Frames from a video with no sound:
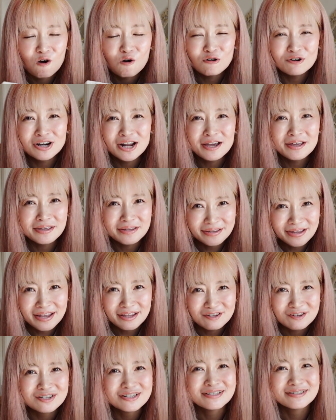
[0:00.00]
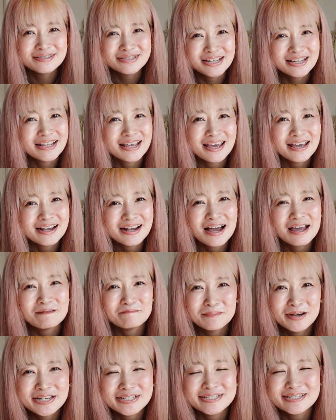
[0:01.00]
オンラインで取り寄せて買い
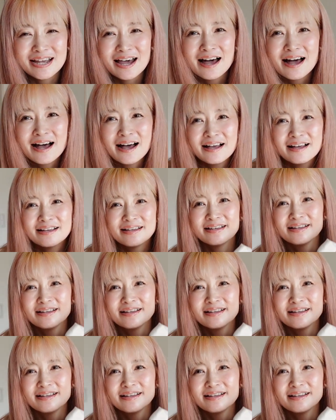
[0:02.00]
ました。